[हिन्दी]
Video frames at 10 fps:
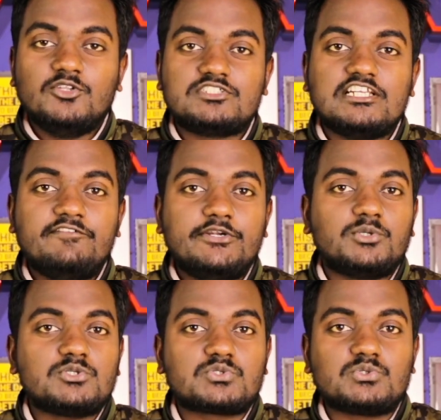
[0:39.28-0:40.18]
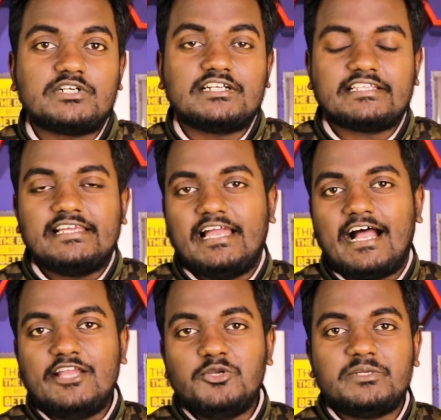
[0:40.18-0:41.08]
तो चलिए वीडियो को शुरू करते हैं
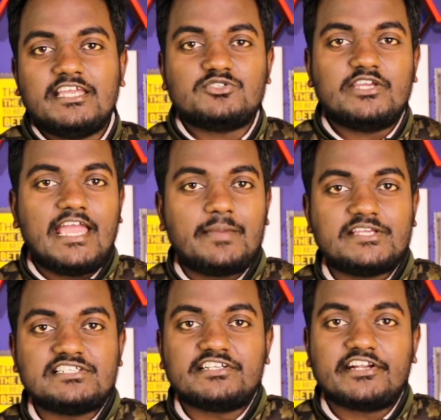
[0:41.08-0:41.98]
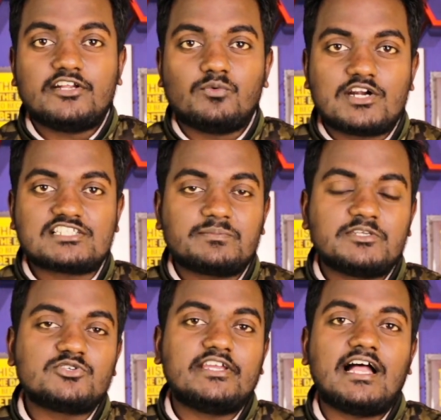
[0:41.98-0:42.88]
आई होप कि जो है अमेजिंग ट्रिक व्हाट्सएप
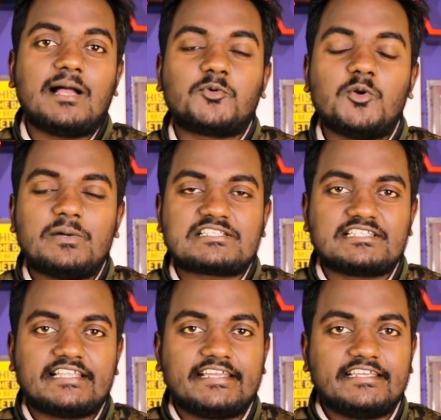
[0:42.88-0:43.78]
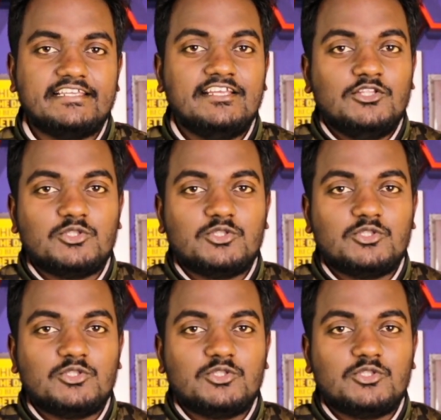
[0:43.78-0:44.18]
की जो है आपको पसंद आएगी